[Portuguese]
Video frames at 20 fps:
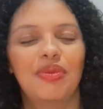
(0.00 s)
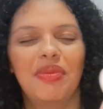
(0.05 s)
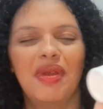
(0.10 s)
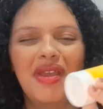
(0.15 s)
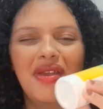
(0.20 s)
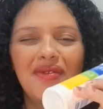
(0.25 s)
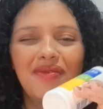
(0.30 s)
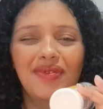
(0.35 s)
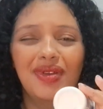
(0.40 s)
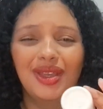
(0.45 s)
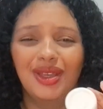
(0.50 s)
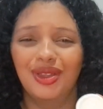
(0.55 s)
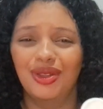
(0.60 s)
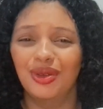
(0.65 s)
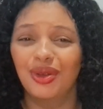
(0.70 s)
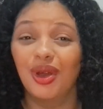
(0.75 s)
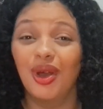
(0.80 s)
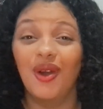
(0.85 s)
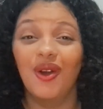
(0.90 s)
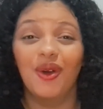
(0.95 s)

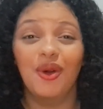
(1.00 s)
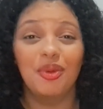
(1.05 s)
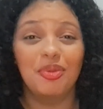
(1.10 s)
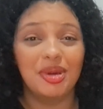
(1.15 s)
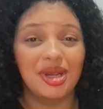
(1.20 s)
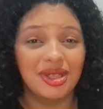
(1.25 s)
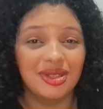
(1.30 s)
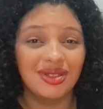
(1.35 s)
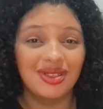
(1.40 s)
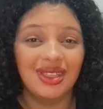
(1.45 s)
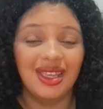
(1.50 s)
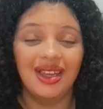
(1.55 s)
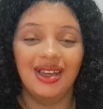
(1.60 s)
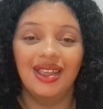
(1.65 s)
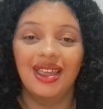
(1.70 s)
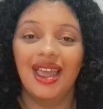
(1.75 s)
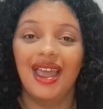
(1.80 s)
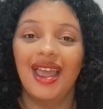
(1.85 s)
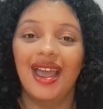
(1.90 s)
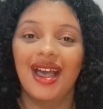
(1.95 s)
perfeito, o preço
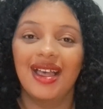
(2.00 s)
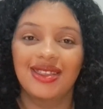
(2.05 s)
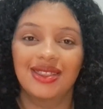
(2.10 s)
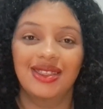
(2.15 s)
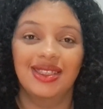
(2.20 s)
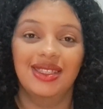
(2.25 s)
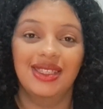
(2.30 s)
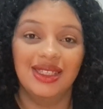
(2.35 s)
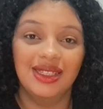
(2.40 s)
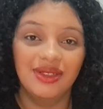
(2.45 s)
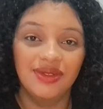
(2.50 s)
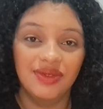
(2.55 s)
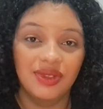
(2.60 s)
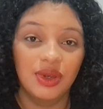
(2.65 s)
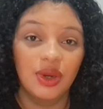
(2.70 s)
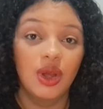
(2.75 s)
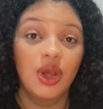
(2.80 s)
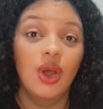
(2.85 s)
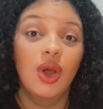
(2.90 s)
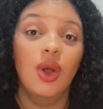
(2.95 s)
dele é acessível.
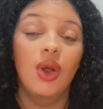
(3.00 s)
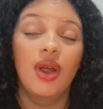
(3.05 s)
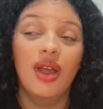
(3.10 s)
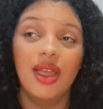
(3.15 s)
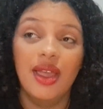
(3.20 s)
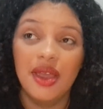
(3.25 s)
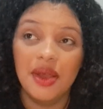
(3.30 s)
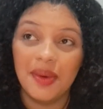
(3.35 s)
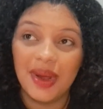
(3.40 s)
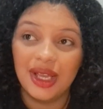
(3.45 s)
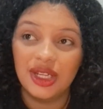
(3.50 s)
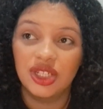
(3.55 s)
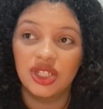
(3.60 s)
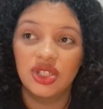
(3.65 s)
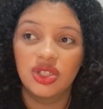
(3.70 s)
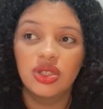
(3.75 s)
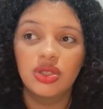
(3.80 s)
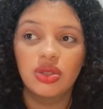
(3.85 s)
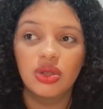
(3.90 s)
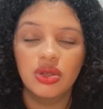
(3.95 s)
Eu acho que
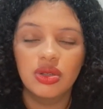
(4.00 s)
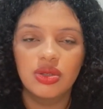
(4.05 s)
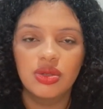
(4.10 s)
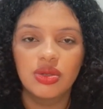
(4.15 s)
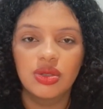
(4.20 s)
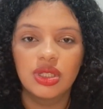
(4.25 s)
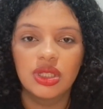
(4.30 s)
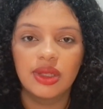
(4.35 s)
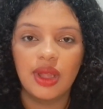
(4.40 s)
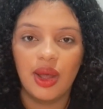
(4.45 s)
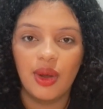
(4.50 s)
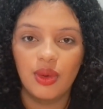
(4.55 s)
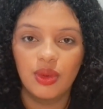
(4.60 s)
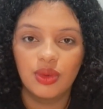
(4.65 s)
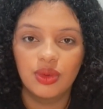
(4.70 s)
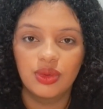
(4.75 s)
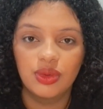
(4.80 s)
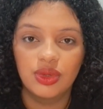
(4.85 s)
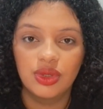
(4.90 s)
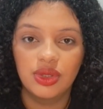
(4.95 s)
de todos os
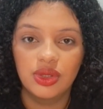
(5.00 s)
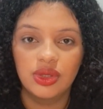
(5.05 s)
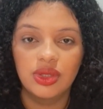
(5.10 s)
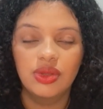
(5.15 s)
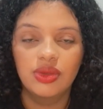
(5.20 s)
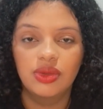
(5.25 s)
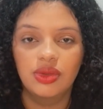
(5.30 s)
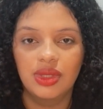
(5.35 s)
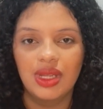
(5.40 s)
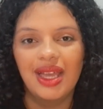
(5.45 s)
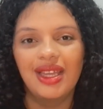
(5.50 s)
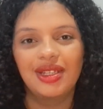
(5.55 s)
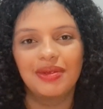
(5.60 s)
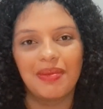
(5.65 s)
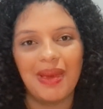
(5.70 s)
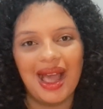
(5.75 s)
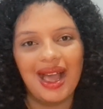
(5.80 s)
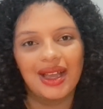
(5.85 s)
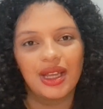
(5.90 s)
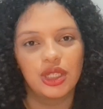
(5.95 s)
talcos do, das
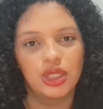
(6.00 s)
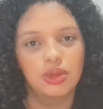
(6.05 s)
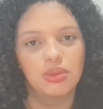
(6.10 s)
marcas